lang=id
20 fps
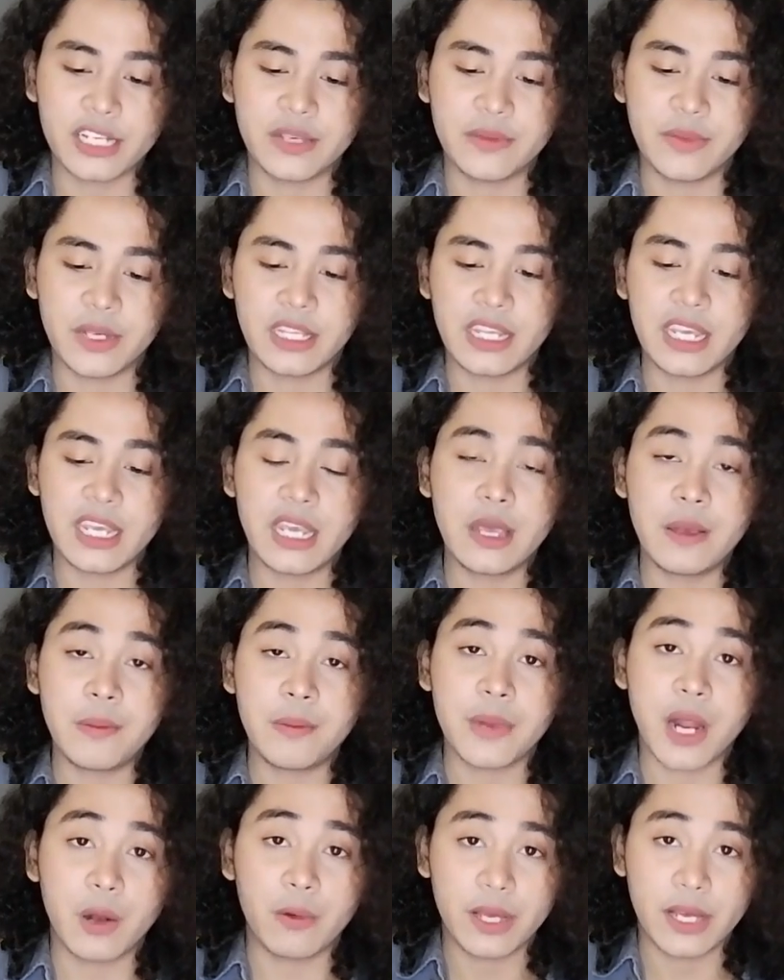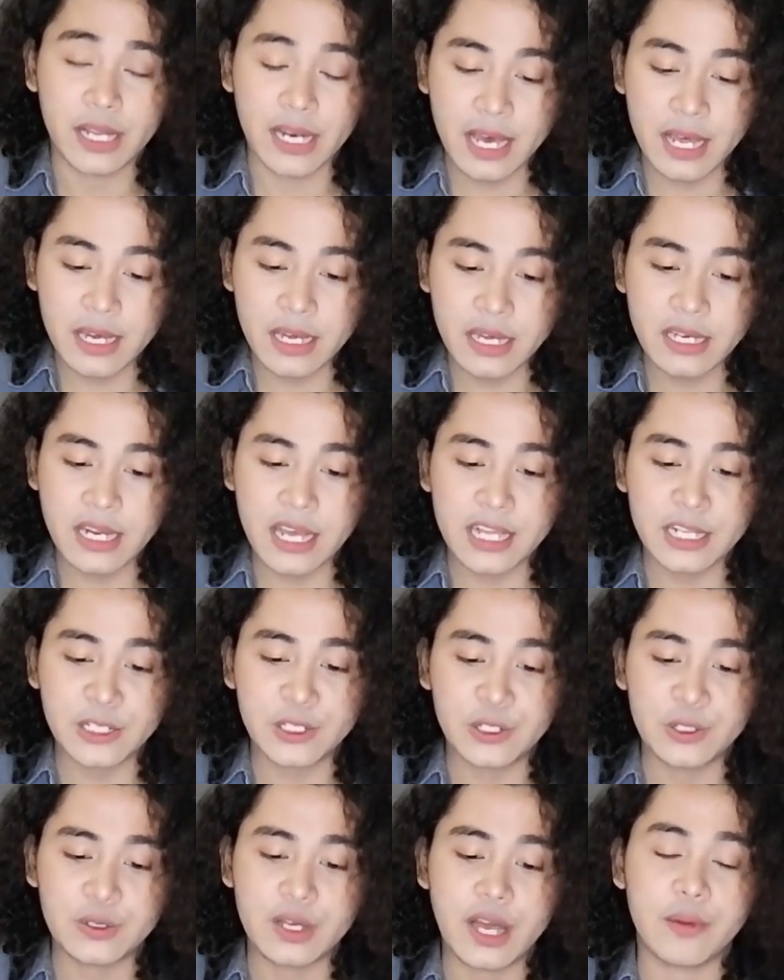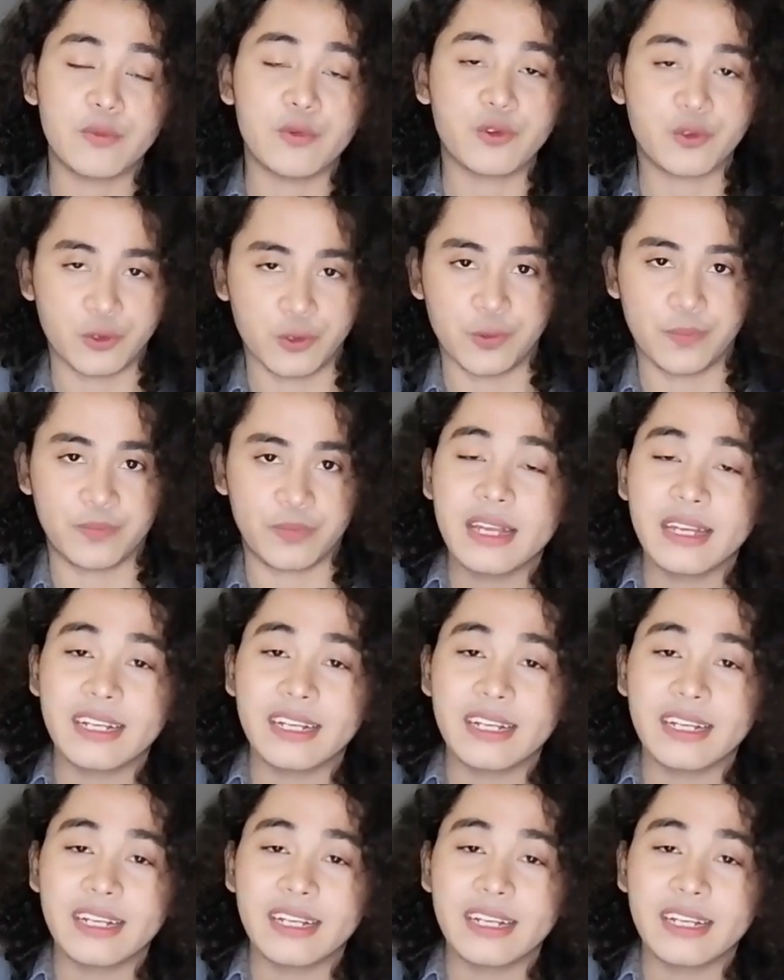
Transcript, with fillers: LGBT melalui iklan dan juga buku.